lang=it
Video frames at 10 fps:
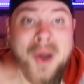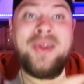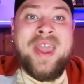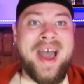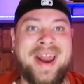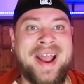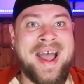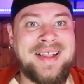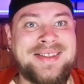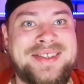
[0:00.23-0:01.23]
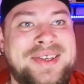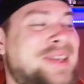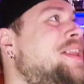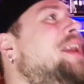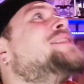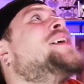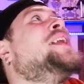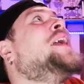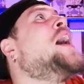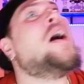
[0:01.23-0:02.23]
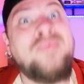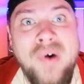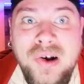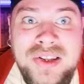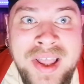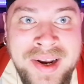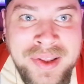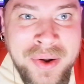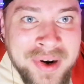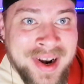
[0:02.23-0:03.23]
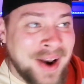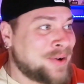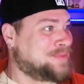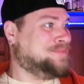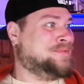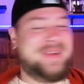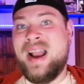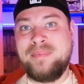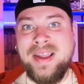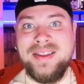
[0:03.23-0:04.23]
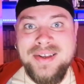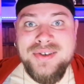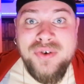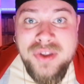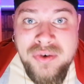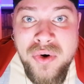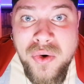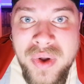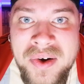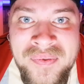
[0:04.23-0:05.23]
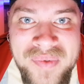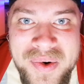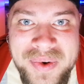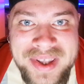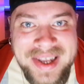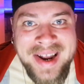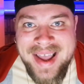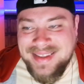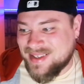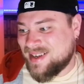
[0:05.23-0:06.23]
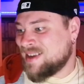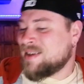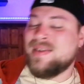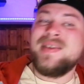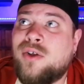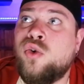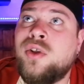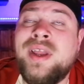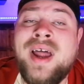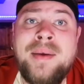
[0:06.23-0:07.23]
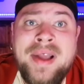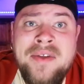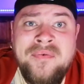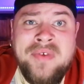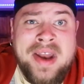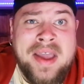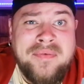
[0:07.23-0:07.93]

Oh yeah ragazzi, della serie a volte ritornano, finalmente sono di nuovo qui con voi ragazzi. Qualcuno dirà ma che fine hai